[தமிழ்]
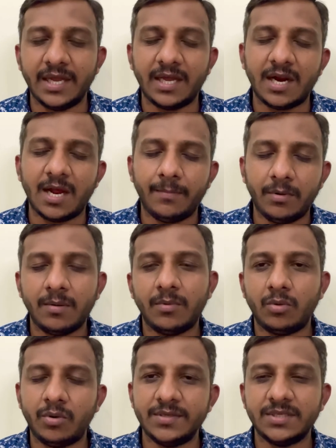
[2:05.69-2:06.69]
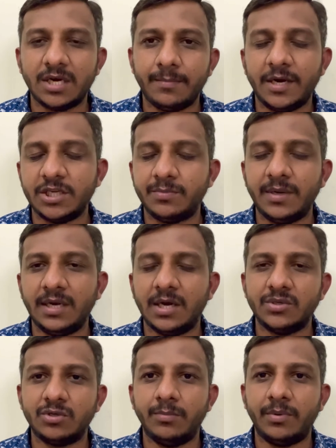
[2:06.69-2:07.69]
கேட்குறான் அப்போ நம்ம கூடிய சீக்கிரம் மேரேஜ்
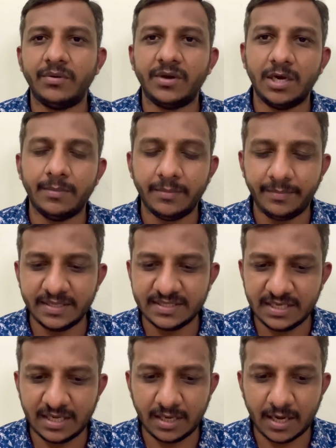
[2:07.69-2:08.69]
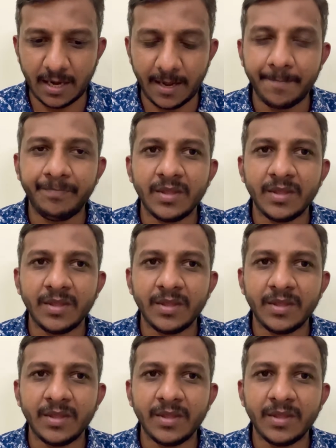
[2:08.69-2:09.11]
பண்ணிக்கலாம்னு சொல்லி போட்டு ரெண்டு பேரும் பேசிகிட்டு இருக்காங்க